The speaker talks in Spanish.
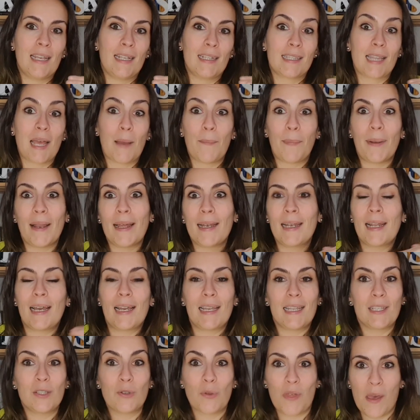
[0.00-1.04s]
está plana
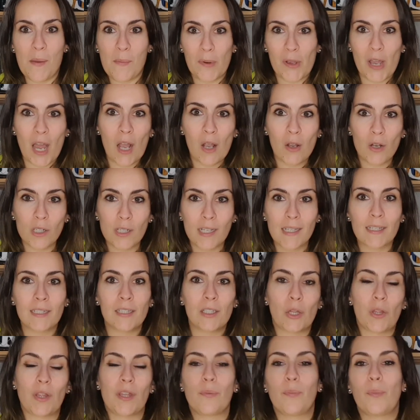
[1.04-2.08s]
y suceden pocas cosas,
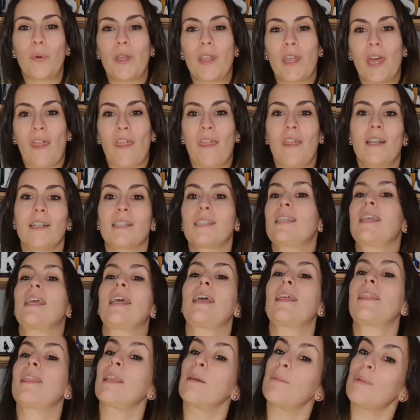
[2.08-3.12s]
entonces puede
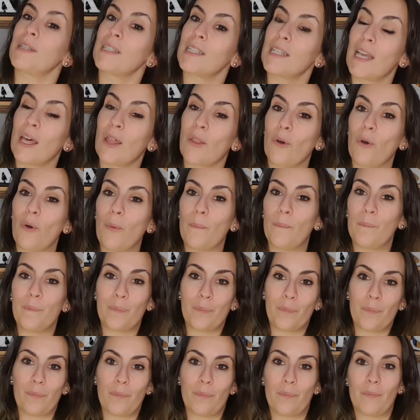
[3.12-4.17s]
hacerse demasiado
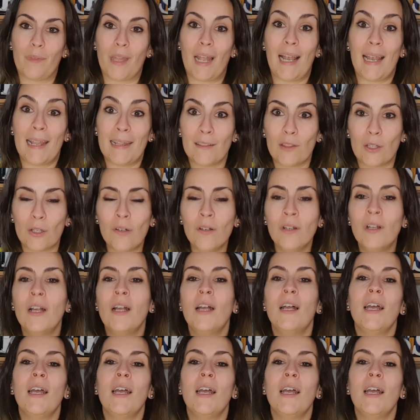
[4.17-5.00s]
mm, lento.